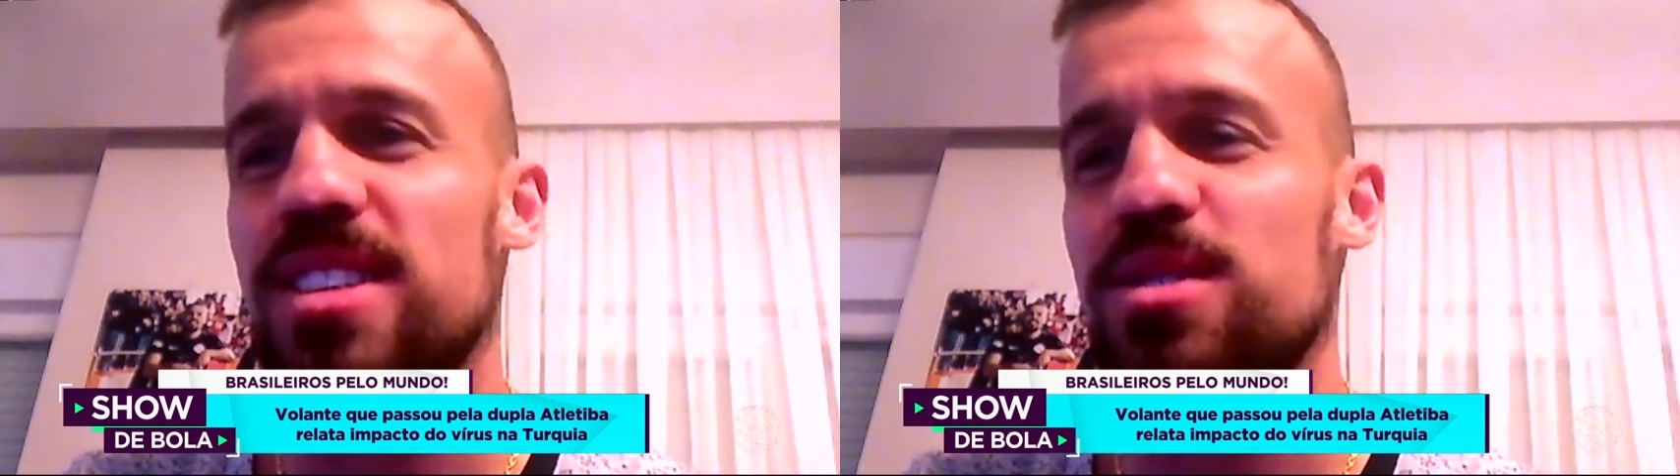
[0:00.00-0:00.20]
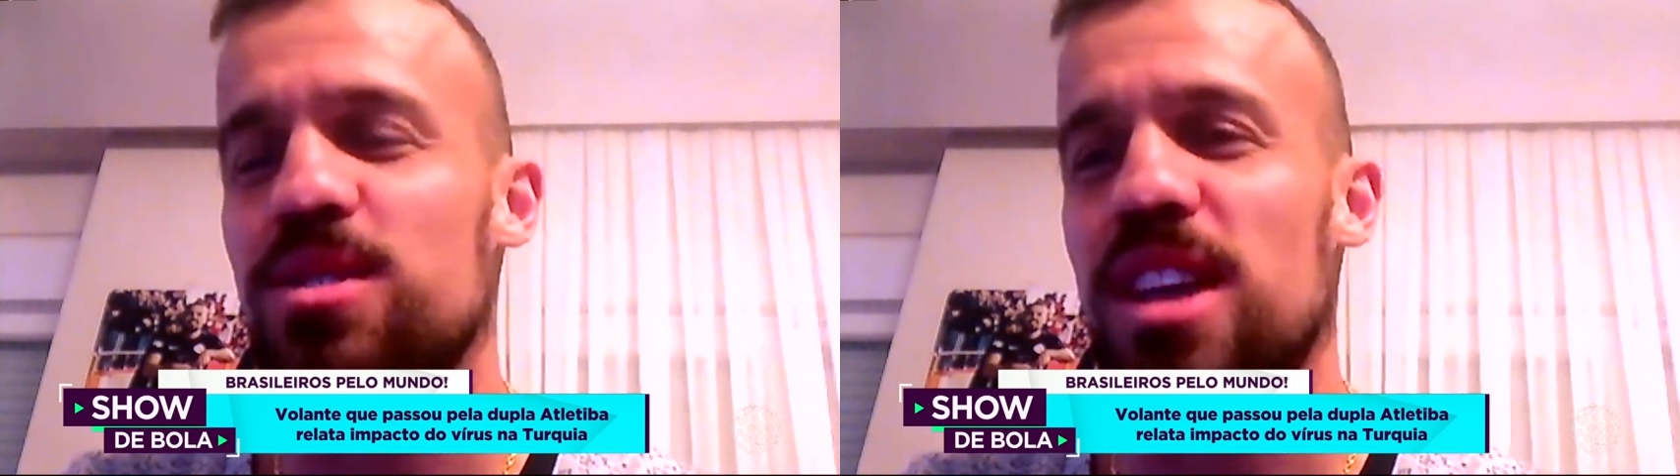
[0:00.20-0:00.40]

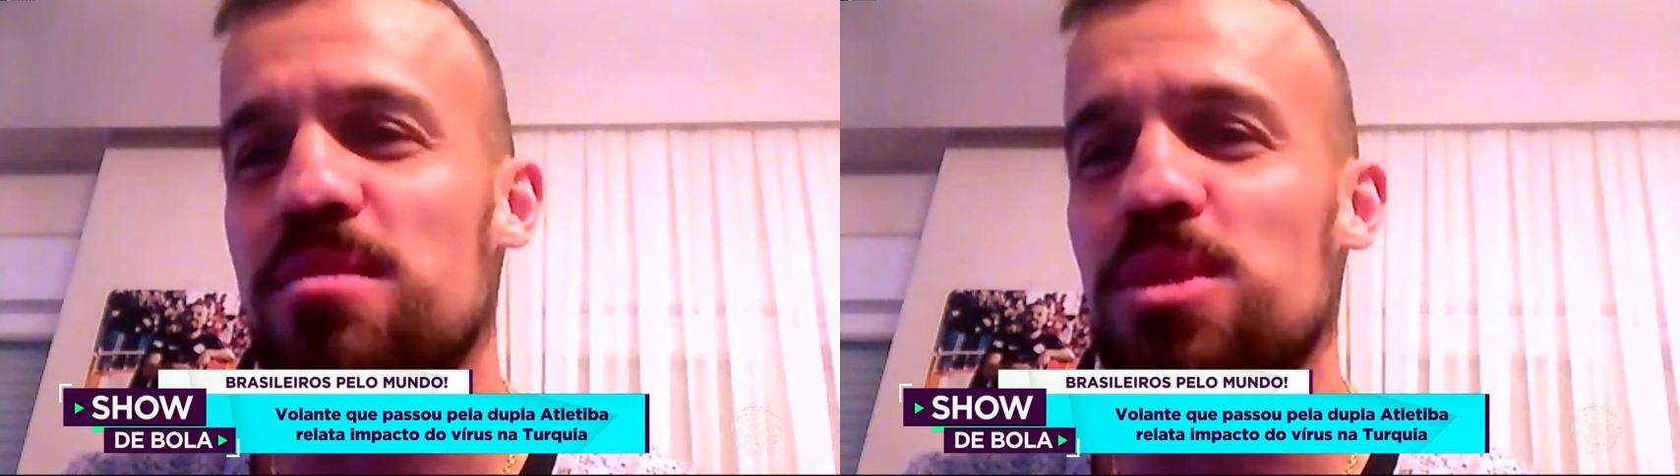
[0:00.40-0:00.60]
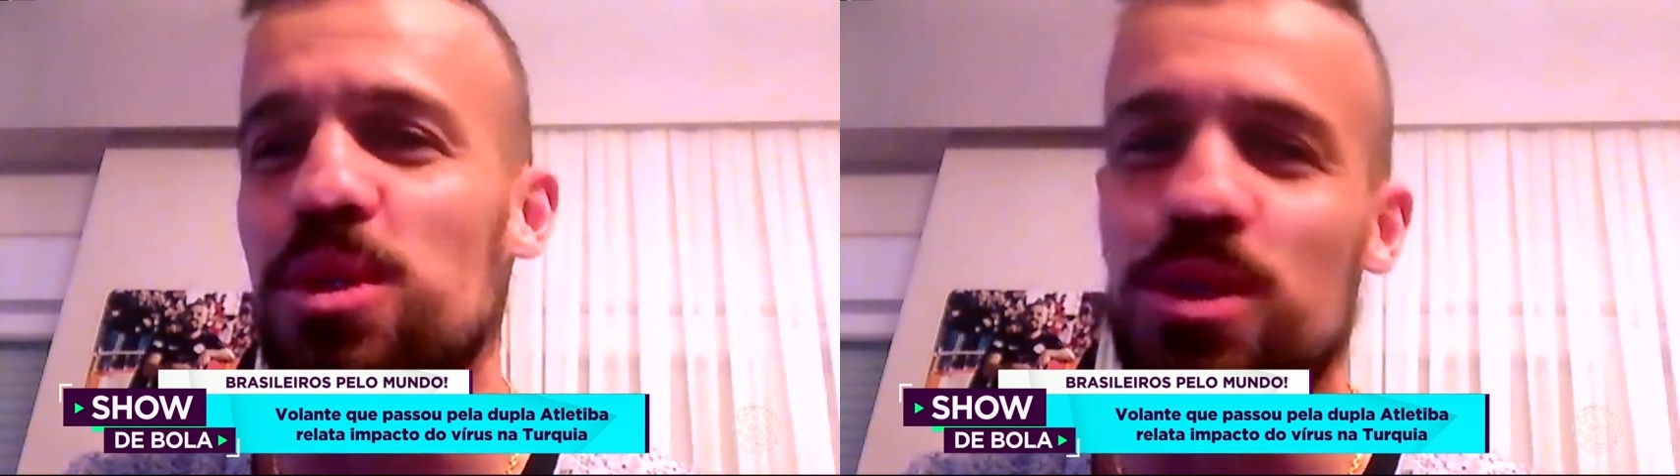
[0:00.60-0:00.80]
Escutar
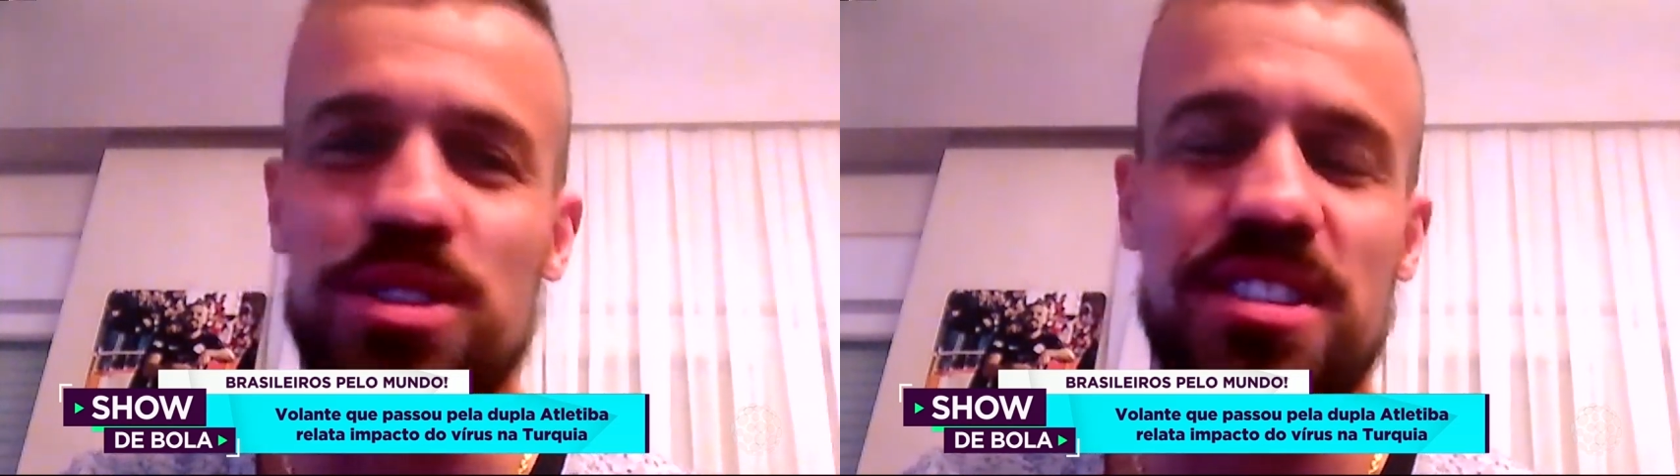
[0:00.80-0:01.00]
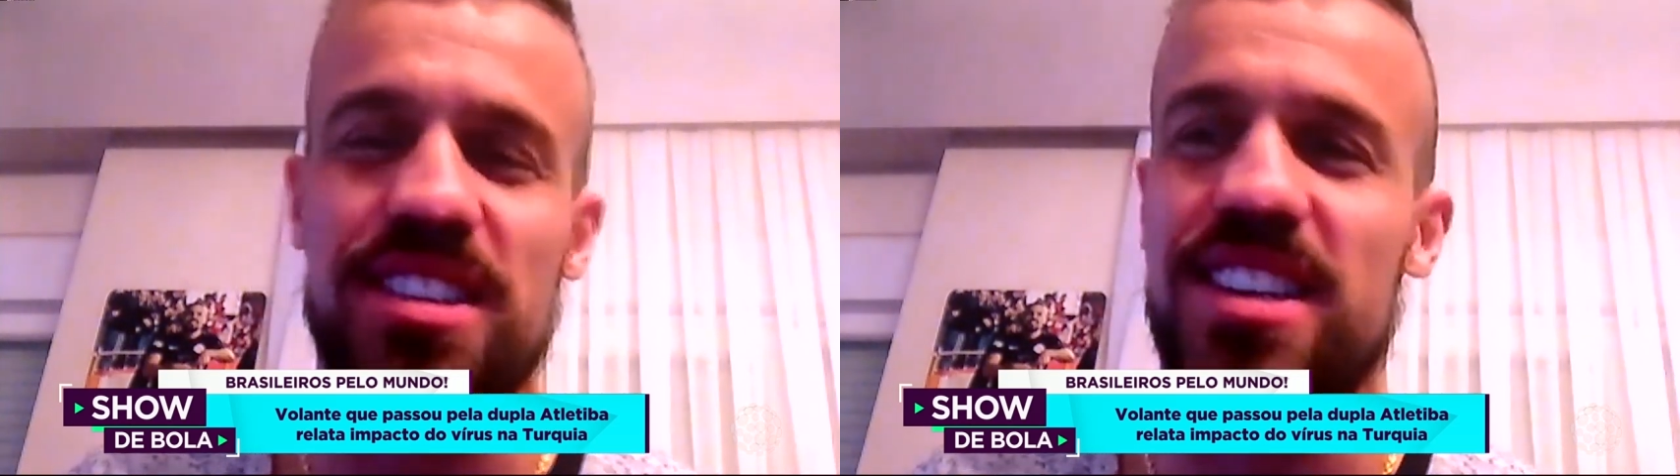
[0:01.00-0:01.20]

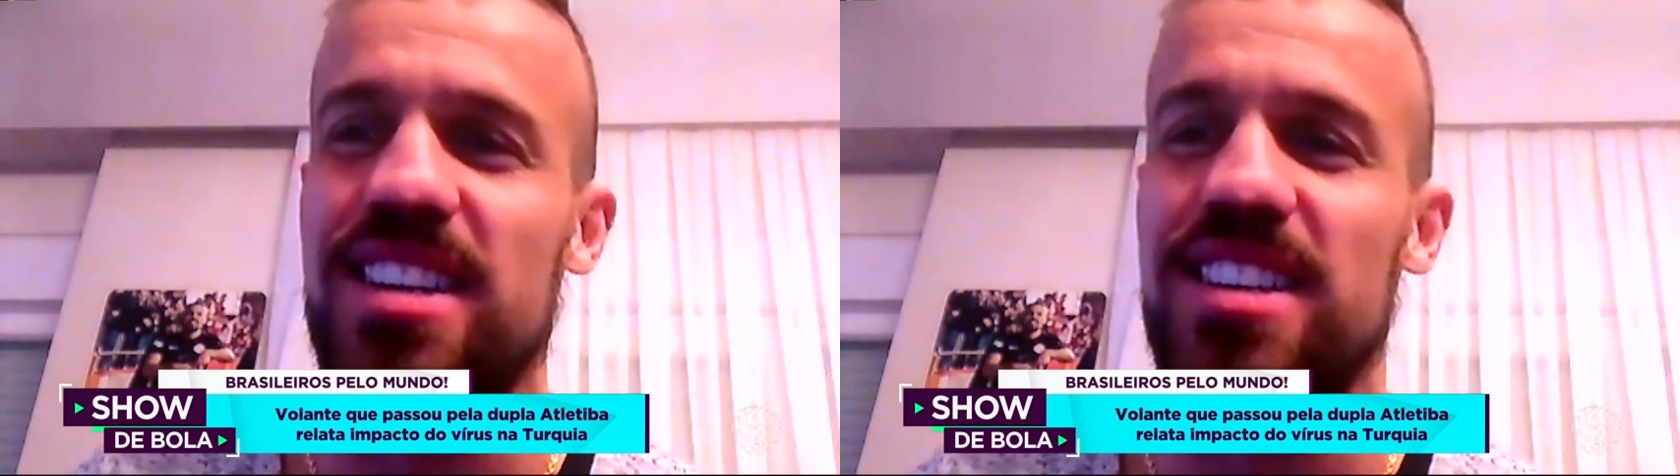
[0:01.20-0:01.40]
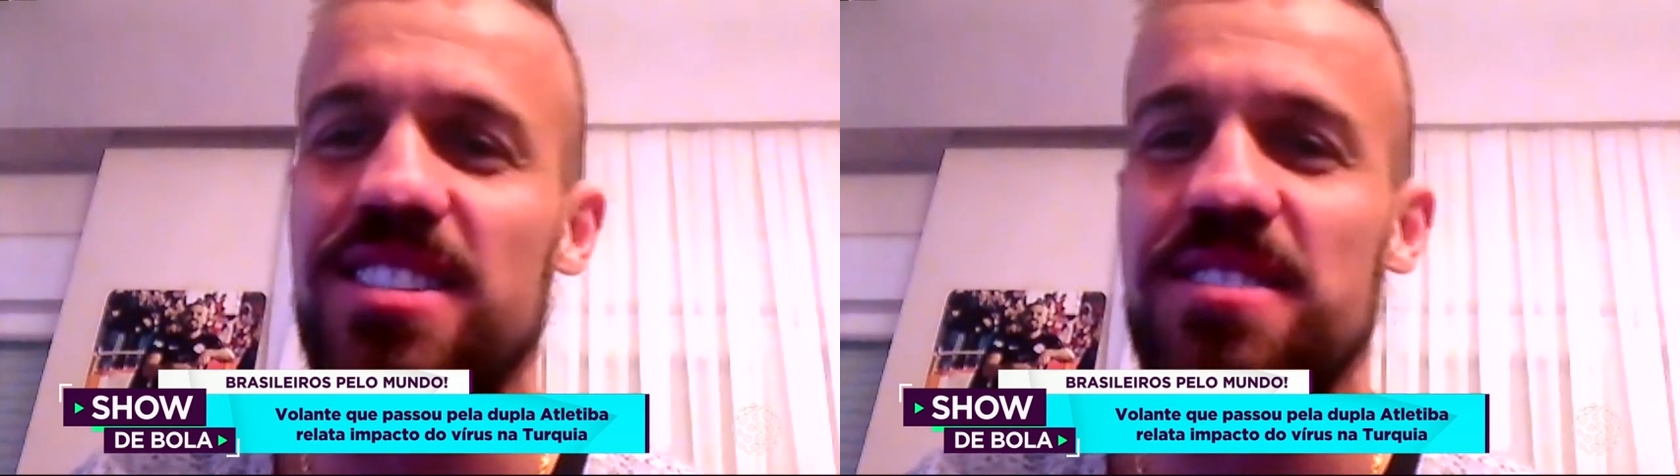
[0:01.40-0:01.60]

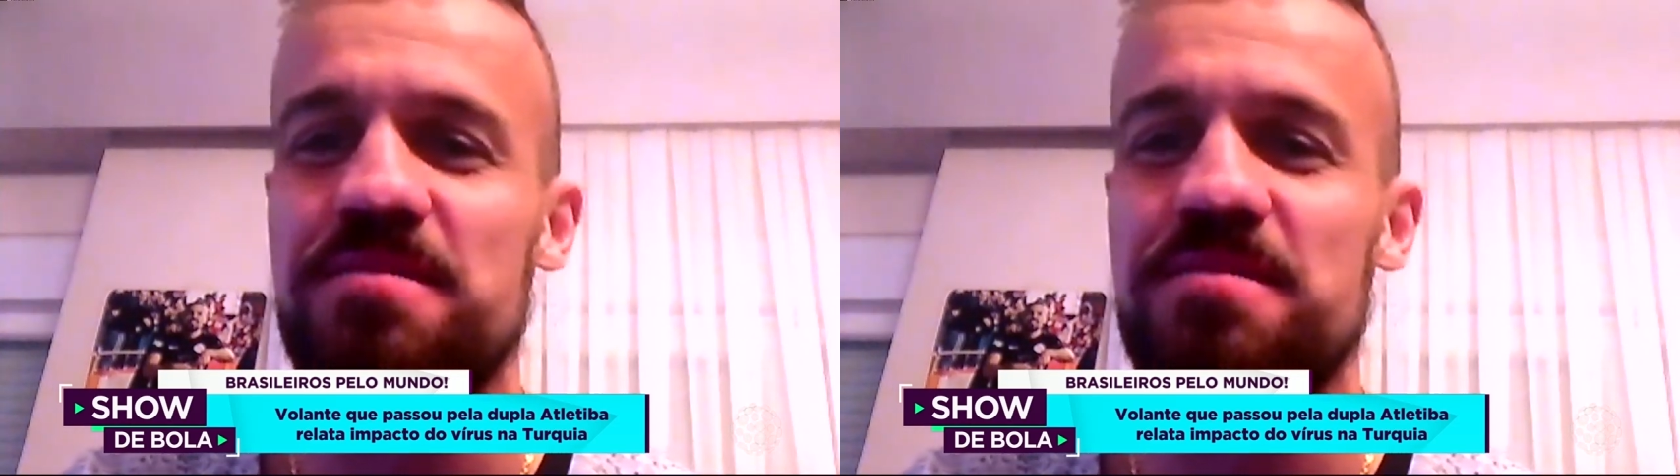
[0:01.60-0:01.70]
música.